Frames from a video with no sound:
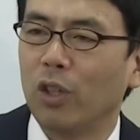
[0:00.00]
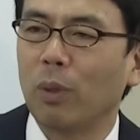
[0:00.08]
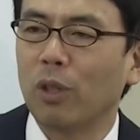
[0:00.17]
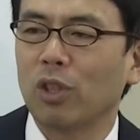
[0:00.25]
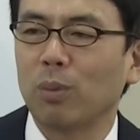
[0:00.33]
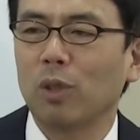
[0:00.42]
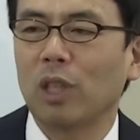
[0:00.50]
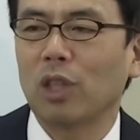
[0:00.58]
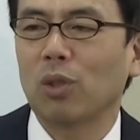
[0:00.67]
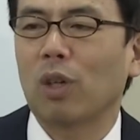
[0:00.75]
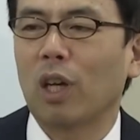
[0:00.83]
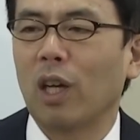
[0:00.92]
うまく自分た
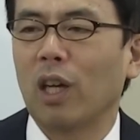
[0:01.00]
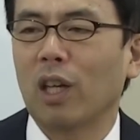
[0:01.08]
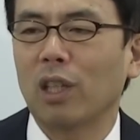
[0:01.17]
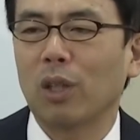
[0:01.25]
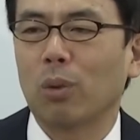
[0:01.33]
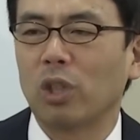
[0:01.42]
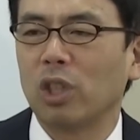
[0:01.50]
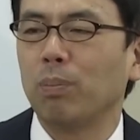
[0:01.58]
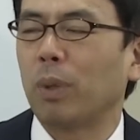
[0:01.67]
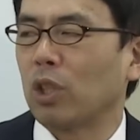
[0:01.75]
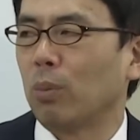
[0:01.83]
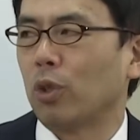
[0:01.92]
ちの考え方にこう
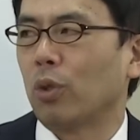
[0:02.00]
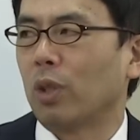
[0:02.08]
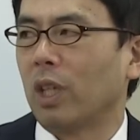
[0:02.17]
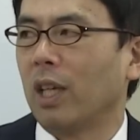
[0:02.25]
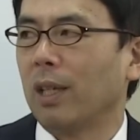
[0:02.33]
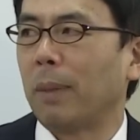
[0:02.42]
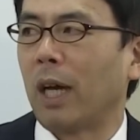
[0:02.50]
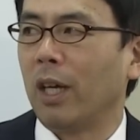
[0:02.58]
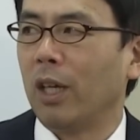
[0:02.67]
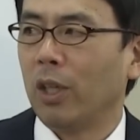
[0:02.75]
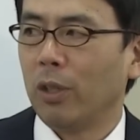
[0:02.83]
シンパシーを持つように、まあ、